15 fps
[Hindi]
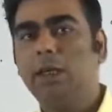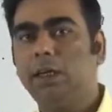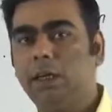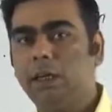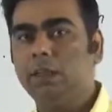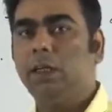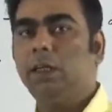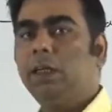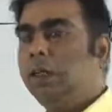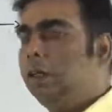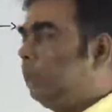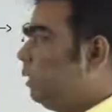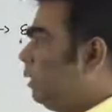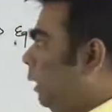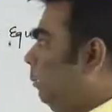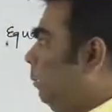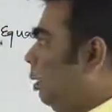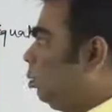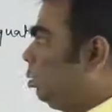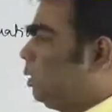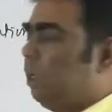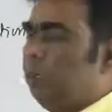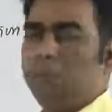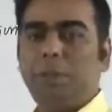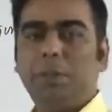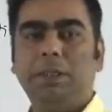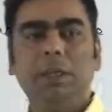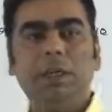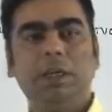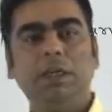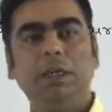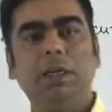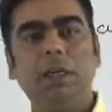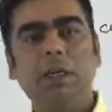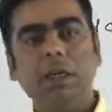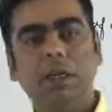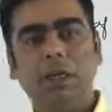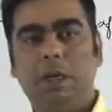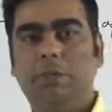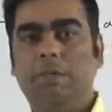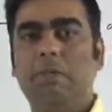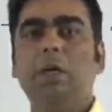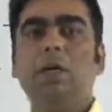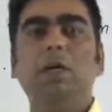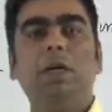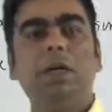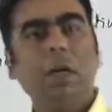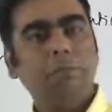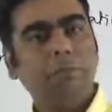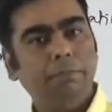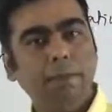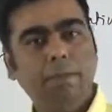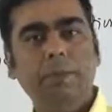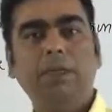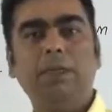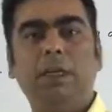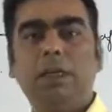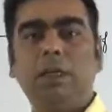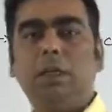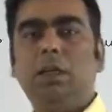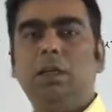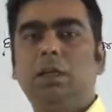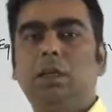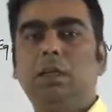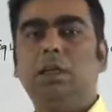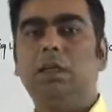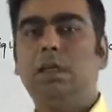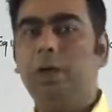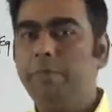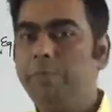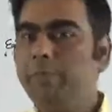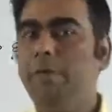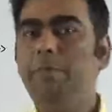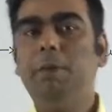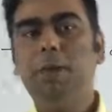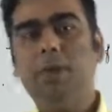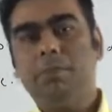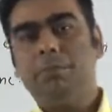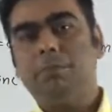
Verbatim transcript: कंडीशन सेम इक्वेशन रिप्रेजेंटिंग द कर्व कर्व में भी सर्कल कर्व में भी